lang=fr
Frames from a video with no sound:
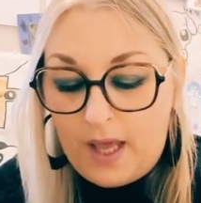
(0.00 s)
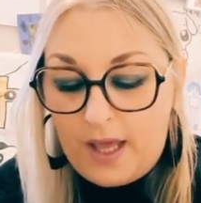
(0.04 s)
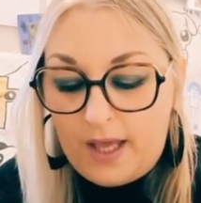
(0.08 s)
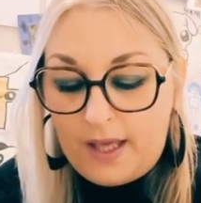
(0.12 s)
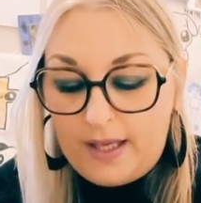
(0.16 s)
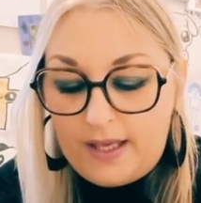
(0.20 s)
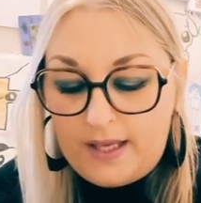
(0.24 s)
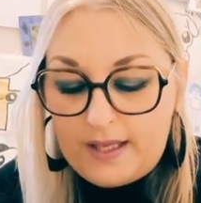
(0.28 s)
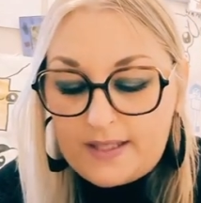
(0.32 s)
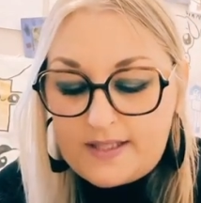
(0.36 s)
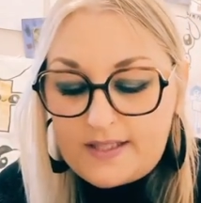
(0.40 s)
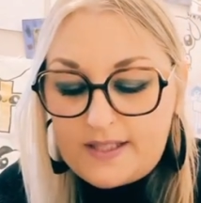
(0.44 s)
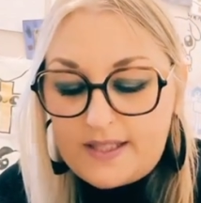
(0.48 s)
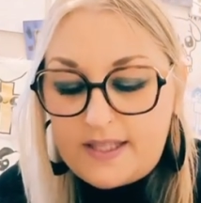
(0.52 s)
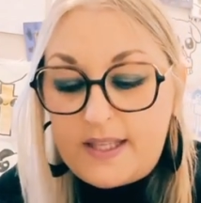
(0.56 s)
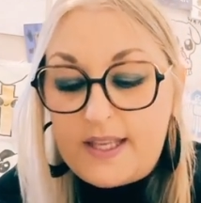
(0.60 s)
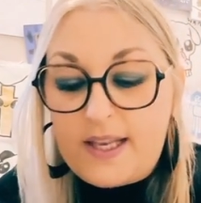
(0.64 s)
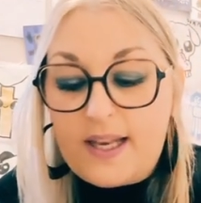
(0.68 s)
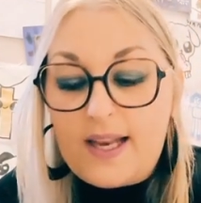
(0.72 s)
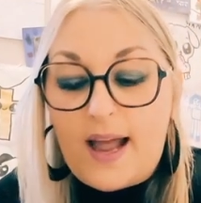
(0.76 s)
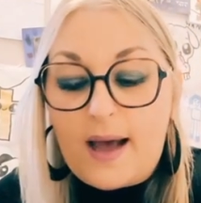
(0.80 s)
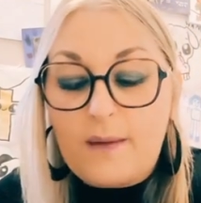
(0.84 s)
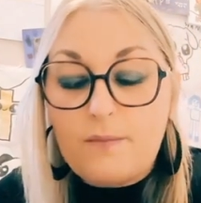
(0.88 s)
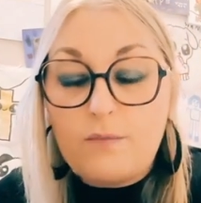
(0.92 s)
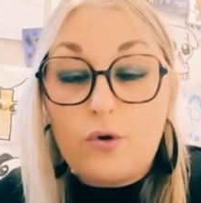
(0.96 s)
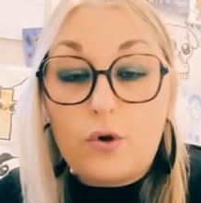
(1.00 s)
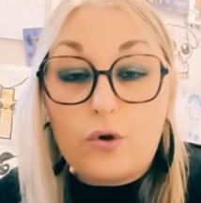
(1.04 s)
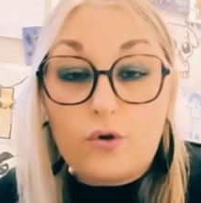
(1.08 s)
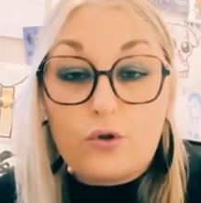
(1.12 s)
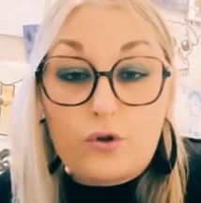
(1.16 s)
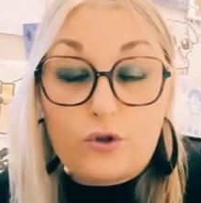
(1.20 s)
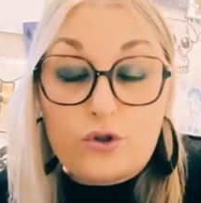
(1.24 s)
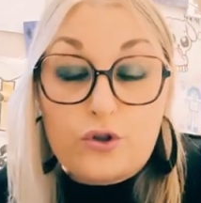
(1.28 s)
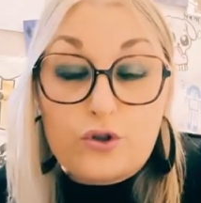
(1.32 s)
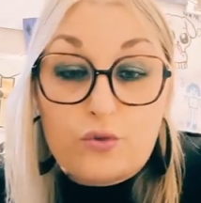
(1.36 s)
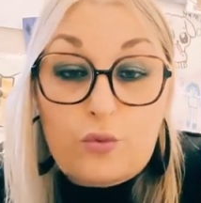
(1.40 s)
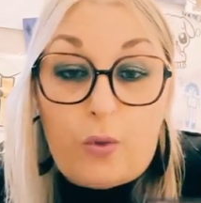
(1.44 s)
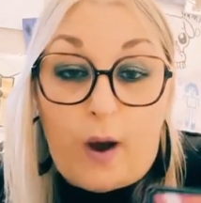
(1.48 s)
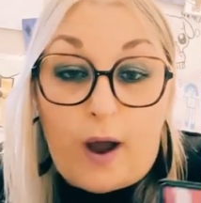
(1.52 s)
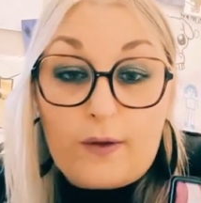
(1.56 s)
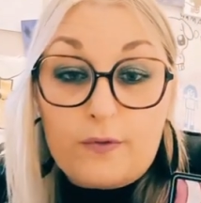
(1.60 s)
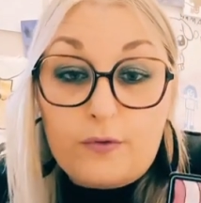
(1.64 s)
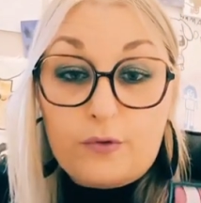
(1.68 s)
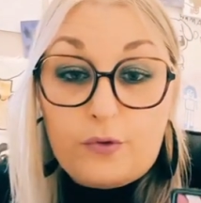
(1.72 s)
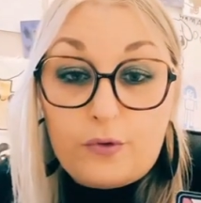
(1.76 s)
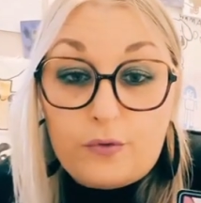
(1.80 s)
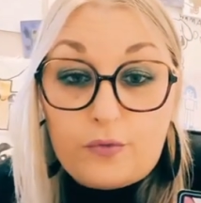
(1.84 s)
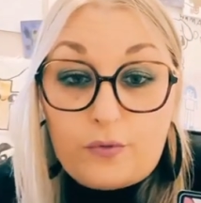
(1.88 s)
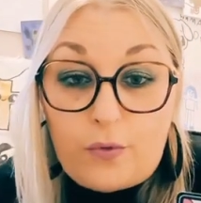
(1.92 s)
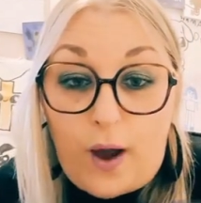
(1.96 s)
Ici, l'amour de soi,
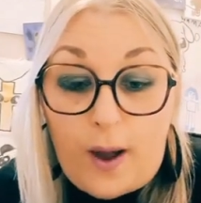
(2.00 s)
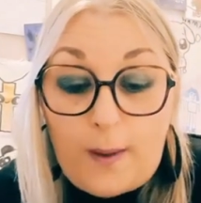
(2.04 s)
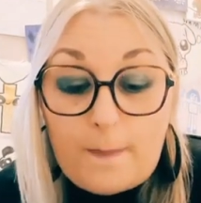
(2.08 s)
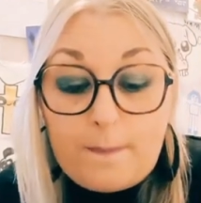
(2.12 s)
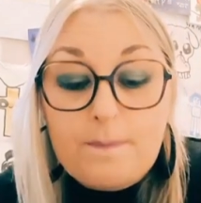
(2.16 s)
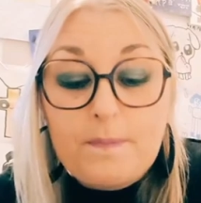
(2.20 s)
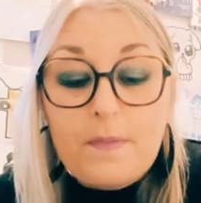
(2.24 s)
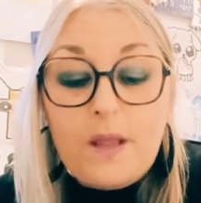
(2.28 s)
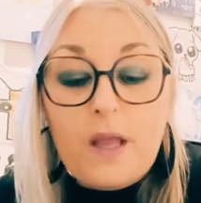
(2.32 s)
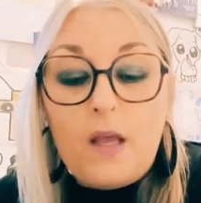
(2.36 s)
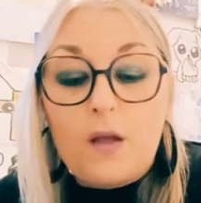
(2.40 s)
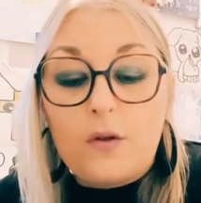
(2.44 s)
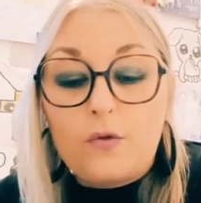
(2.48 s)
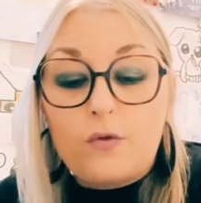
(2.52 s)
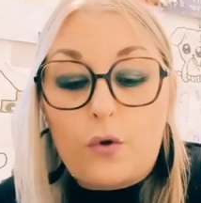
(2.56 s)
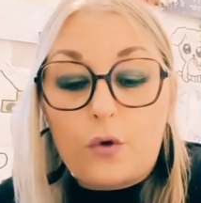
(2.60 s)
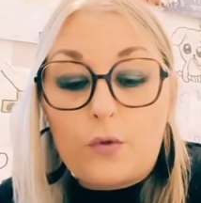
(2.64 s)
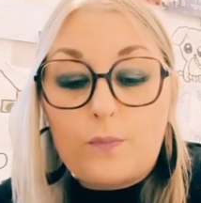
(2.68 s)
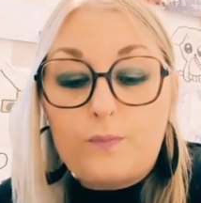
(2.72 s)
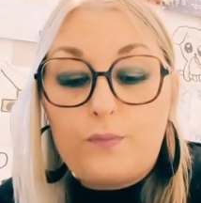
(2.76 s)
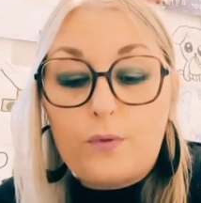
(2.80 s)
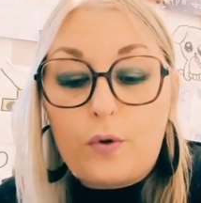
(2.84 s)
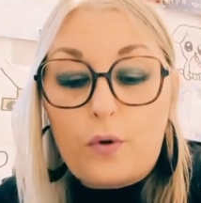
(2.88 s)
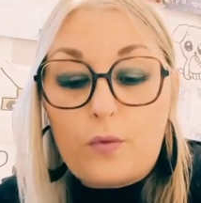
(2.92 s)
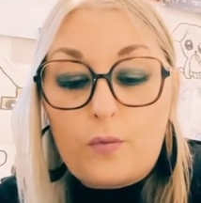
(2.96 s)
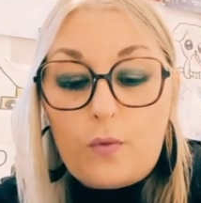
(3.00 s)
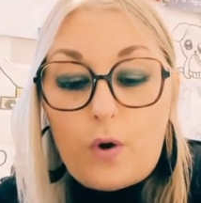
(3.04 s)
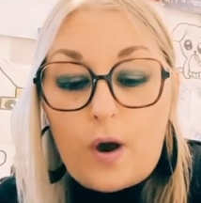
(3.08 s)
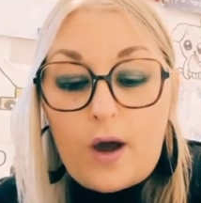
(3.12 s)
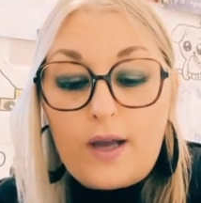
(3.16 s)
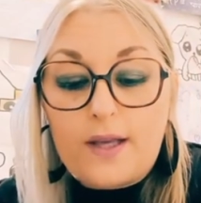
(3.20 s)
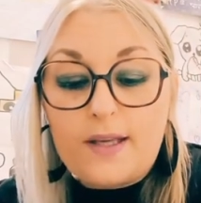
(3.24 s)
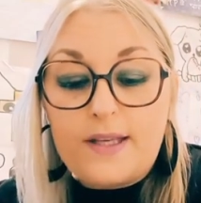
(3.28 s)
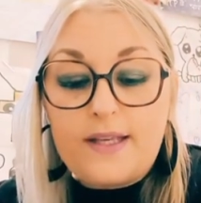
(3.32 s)
tu vois Donc, pour moi,